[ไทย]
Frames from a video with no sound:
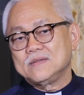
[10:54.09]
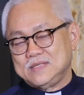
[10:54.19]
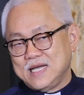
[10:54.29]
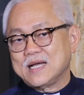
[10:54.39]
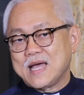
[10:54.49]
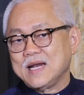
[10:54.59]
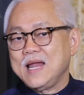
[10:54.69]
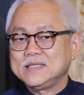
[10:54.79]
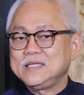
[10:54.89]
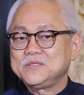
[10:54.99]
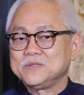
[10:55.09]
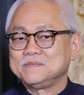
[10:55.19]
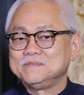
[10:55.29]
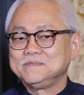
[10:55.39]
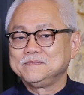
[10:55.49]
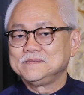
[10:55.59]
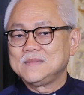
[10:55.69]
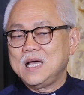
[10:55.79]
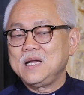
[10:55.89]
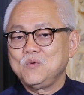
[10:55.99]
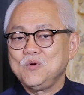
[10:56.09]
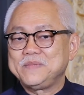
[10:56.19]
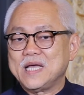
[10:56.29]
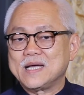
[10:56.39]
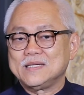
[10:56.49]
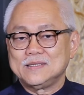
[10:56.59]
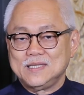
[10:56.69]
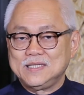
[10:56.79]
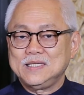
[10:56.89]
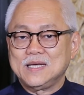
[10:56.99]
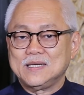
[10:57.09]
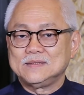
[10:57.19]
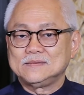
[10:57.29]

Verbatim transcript: อย่างแข็งแรงที่สุด ให้เราร่วมใจกันอธิษฐาน